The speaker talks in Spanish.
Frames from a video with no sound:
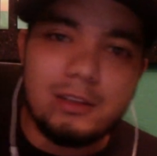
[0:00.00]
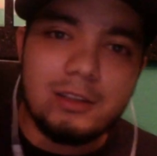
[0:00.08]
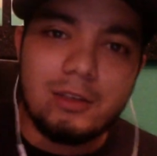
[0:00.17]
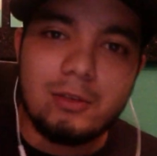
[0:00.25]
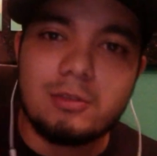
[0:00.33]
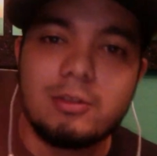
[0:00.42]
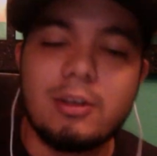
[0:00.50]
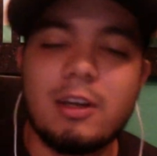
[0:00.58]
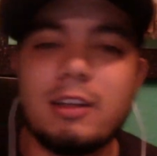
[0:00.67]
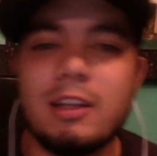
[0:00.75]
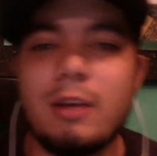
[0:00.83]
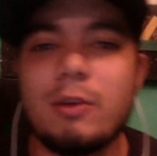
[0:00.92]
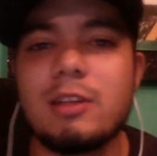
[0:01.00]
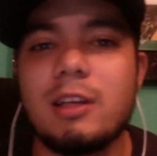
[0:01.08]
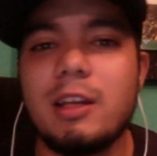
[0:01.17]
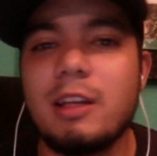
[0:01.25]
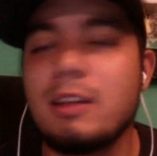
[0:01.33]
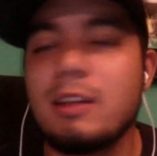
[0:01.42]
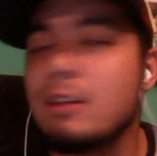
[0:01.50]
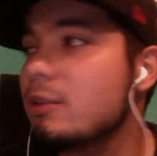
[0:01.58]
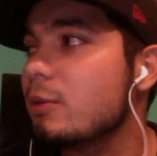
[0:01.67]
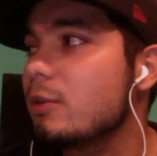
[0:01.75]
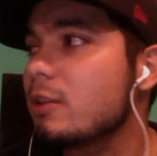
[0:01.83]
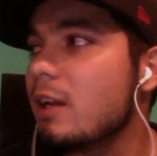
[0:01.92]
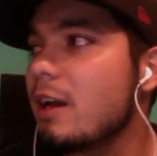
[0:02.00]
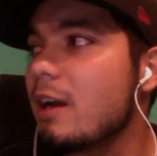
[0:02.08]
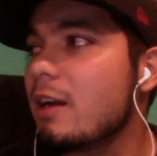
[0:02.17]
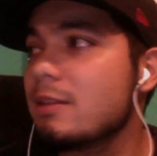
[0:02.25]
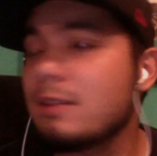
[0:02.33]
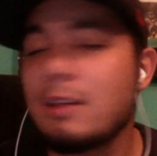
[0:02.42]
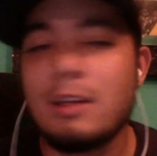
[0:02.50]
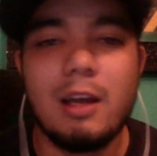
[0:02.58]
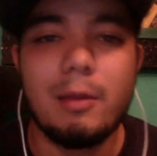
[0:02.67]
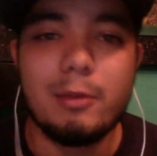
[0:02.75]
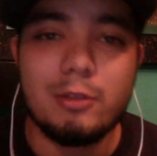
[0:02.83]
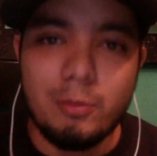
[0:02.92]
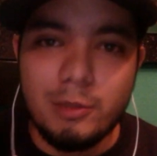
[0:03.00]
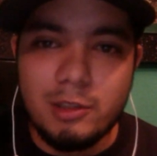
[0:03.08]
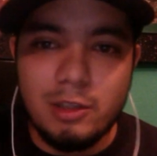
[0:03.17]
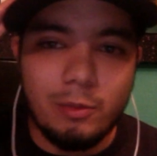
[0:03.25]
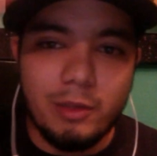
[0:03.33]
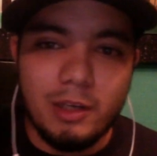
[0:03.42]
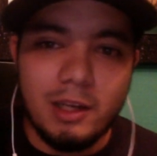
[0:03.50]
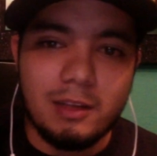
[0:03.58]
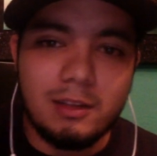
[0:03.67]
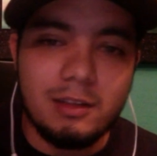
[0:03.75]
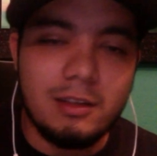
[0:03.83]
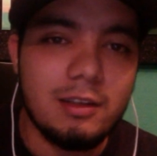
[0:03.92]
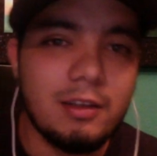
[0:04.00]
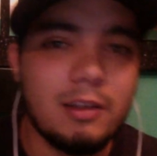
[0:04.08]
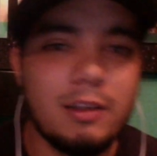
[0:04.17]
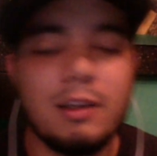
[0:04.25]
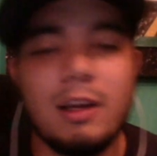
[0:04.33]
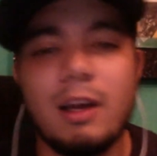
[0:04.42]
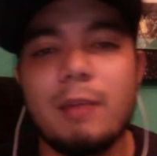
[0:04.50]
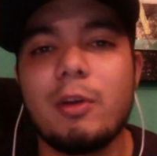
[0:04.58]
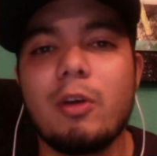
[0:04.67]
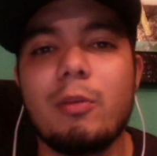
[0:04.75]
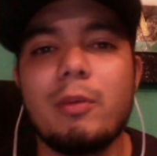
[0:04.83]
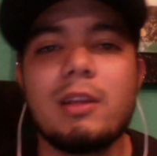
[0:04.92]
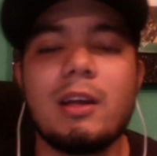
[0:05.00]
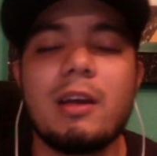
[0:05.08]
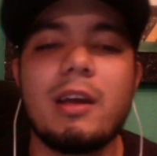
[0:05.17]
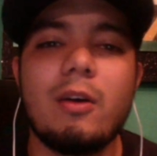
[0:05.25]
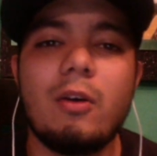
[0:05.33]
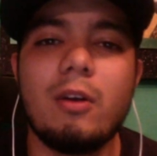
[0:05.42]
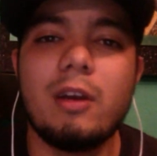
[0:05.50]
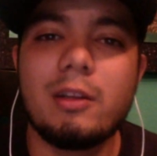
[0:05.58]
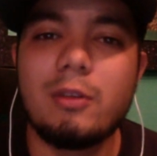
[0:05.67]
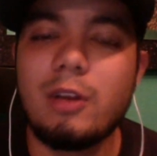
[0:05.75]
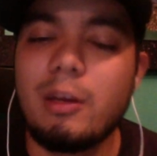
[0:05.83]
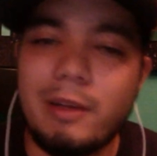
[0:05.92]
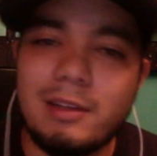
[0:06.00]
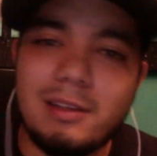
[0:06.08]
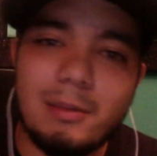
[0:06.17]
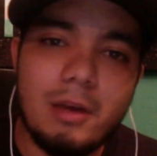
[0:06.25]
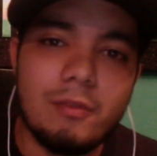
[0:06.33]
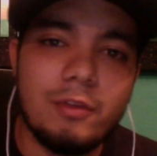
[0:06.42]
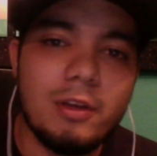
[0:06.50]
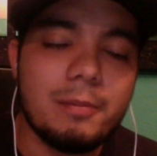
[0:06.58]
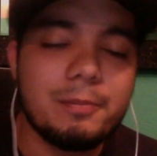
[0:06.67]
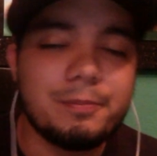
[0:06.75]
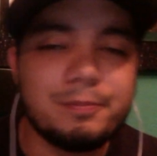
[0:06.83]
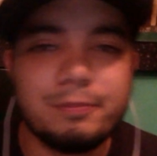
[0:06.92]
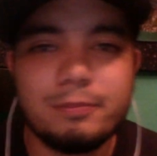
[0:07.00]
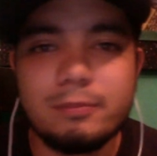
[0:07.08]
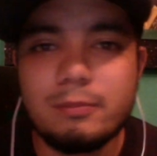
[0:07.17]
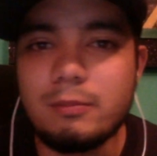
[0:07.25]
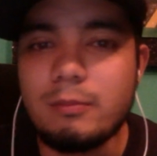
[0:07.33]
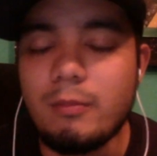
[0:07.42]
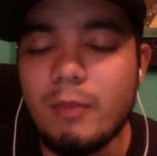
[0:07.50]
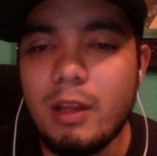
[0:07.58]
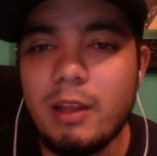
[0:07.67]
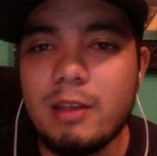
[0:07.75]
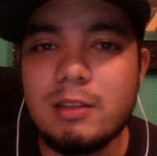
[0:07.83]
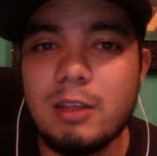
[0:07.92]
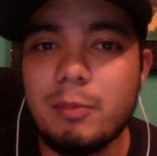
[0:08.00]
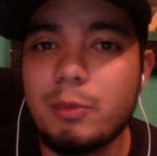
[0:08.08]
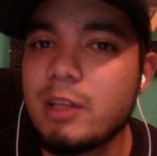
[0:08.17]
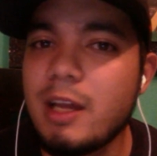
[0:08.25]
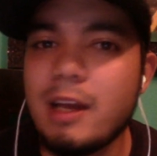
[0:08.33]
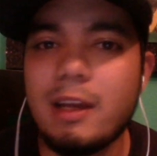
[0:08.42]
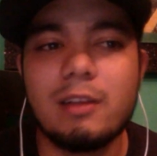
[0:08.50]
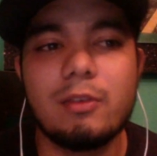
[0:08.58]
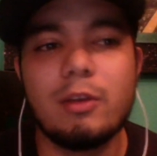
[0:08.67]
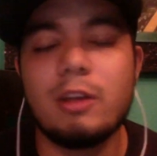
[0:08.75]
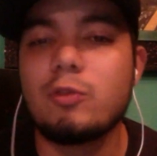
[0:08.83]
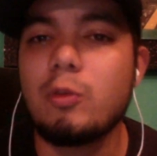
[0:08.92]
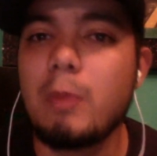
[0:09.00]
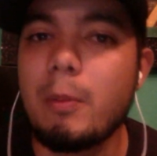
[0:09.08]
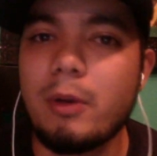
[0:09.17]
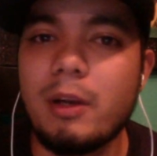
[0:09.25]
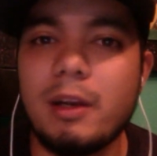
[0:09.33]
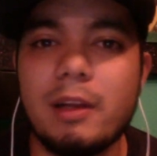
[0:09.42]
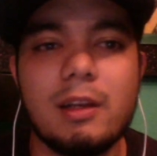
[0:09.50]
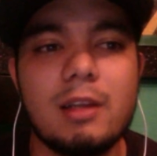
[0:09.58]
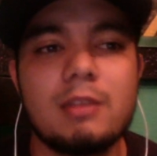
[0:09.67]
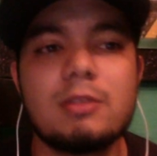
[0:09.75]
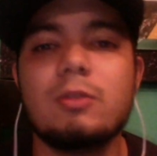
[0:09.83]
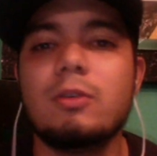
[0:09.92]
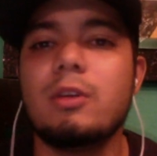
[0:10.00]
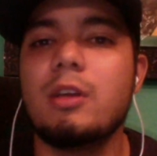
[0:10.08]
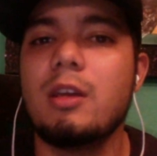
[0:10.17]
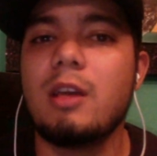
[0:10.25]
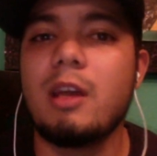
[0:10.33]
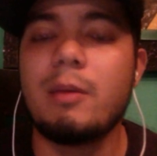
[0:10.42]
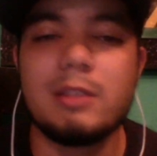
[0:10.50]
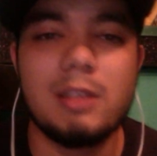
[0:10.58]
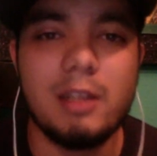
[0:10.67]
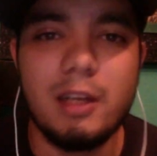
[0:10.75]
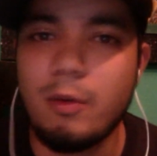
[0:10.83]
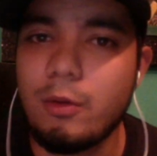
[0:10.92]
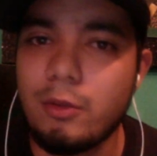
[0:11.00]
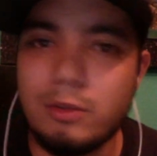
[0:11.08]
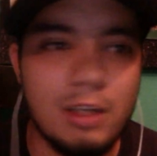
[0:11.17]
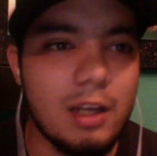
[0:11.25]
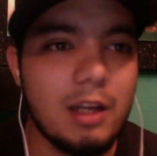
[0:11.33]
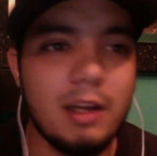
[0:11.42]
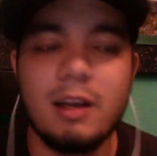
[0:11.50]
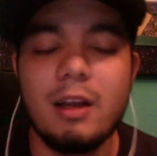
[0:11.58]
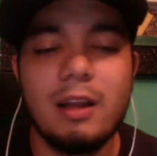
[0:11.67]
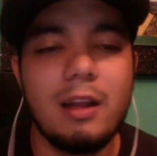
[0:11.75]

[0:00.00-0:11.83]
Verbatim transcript: Saludos a toda la gente de Aguascalientes, Aguascalacas, a mis homies de Illuminatic, a mi homie Tanqueone, a toda la Mexamafia. Y de este, pues nada, gente, una disculpa por el retraso y va a salir en cuanto salga.